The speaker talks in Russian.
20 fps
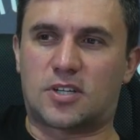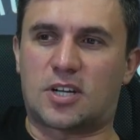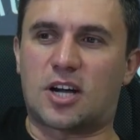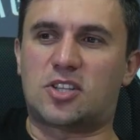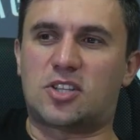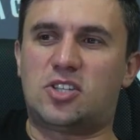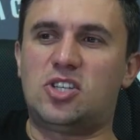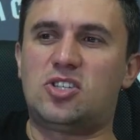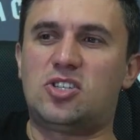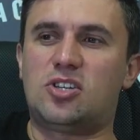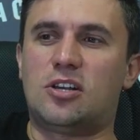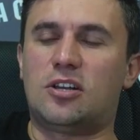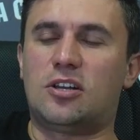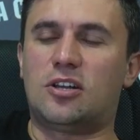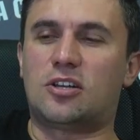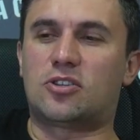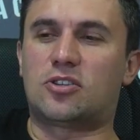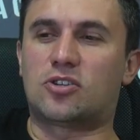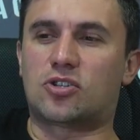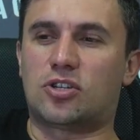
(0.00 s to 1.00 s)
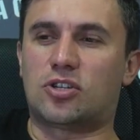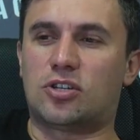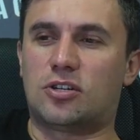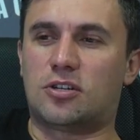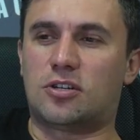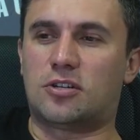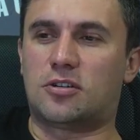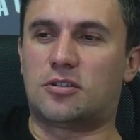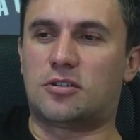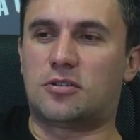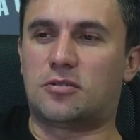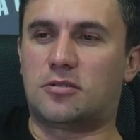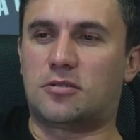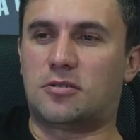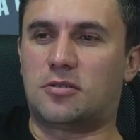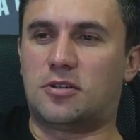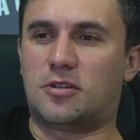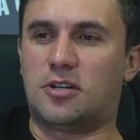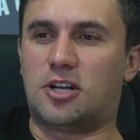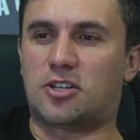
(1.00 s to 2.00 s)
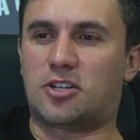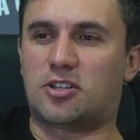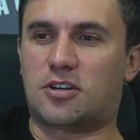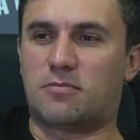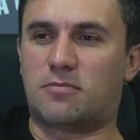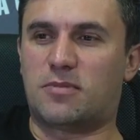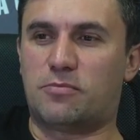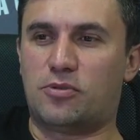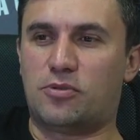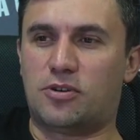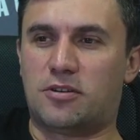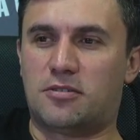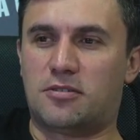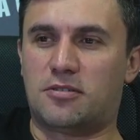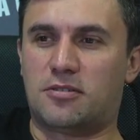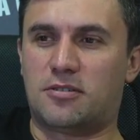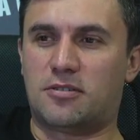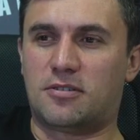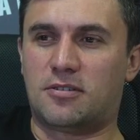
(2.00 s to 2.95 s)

Как дизельный? Это же ну, э, электрокар,